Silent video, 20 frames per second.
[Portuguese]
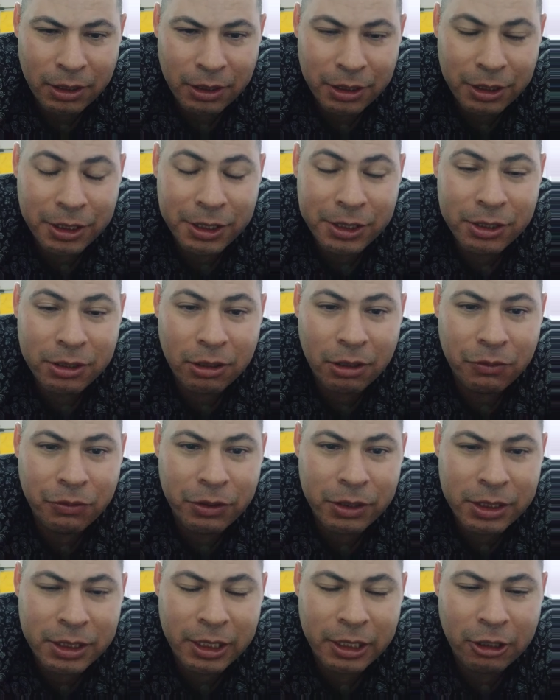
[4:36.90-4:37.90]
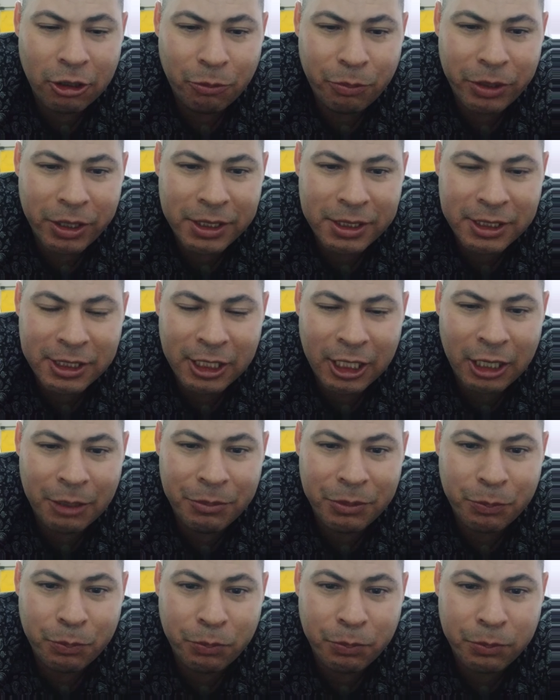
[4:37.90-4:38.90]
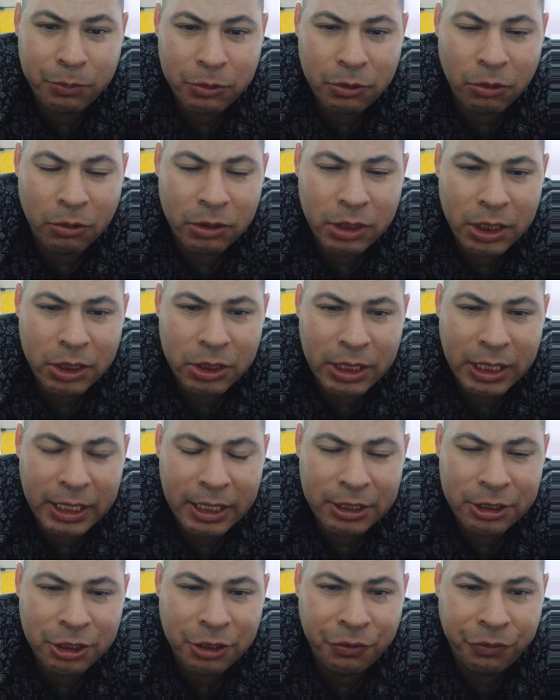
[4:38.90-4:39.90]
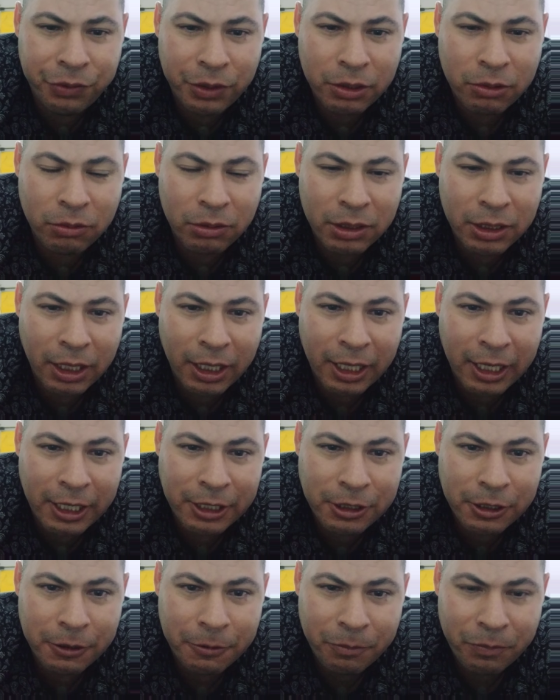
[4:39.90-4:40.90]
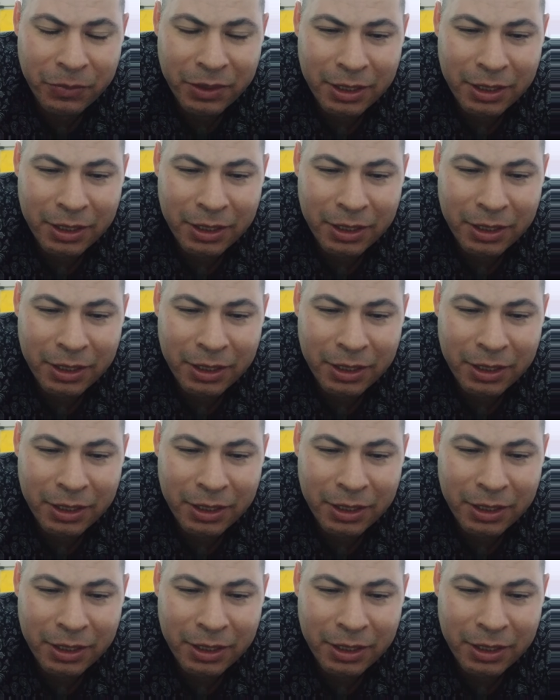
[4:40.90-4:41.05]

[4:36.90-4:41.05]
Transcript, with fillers: E só você não percebe todas as dificuldades,